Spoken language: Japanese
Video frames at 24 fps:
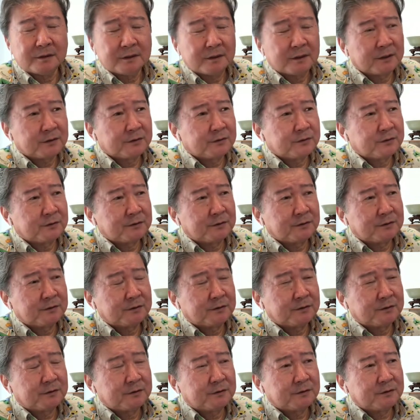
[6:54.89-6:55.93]
あ
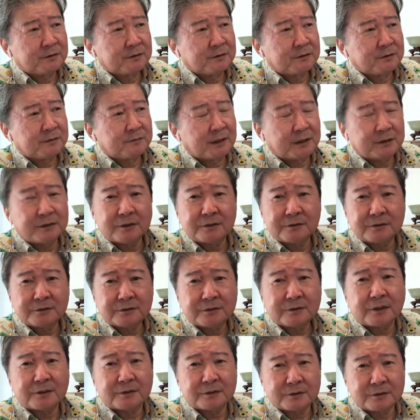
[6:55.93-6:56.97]
のー、マニュアル作っ
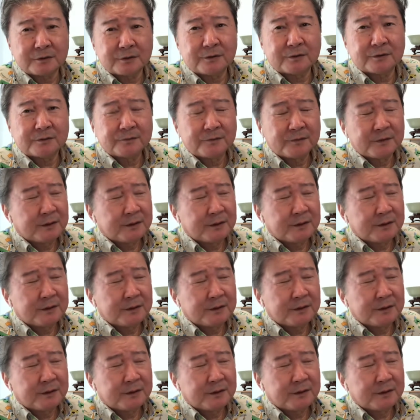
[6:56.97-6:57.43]
たんですよ。